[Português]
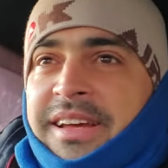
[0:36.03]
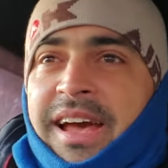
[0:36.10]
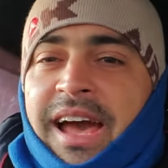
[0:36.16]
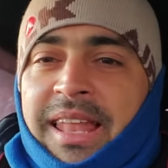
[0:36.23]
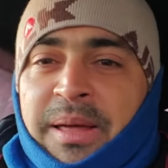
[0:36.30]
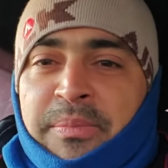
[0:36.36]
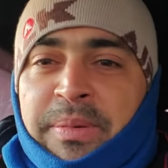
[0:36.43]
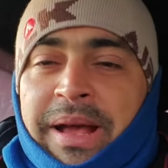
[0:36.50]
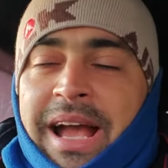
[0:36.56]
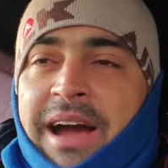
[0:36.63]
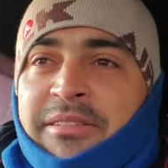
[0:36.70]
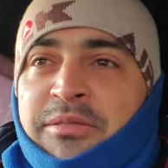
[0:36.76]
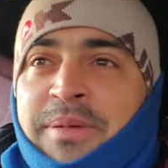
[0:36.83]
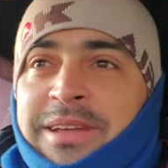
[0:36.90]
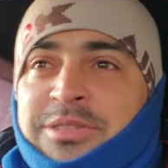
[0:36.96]
Ela
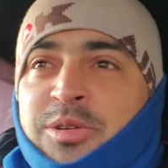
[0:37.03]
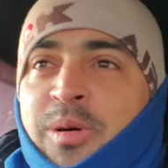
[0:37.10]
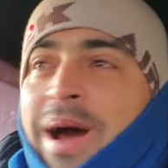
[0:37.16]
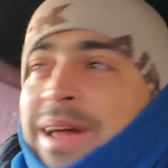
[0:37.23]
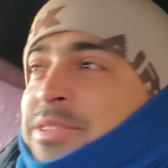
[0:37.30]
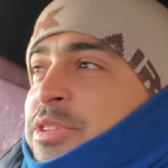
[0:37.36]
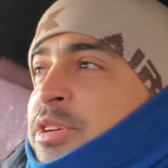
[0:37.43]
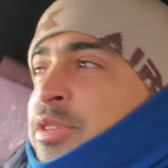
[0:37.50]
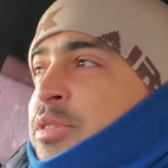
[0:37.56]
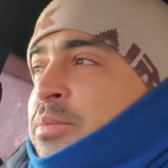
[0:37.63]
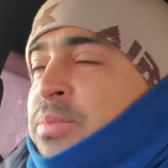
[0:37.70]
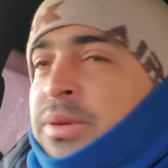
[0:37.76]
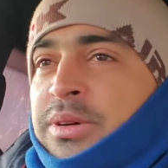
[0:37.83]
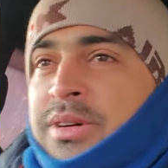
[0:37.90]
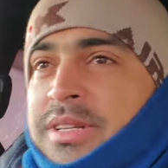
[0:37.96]
pegava umas 4, 5
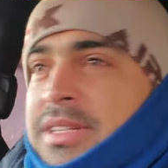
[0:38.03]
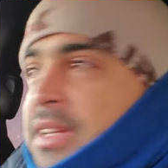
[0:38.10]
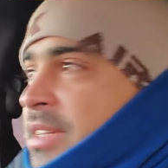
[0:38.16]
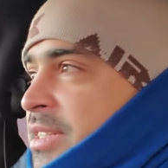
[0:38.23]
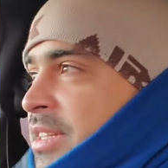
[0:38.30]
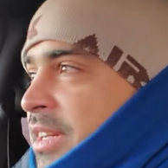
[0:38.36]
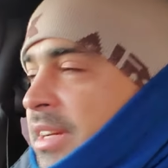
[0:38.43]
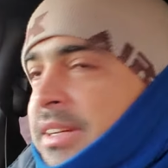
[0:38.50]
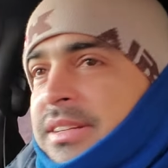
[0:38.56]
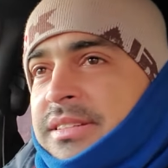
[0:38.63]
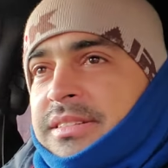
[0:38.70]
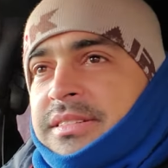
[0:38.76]
blusas, assim.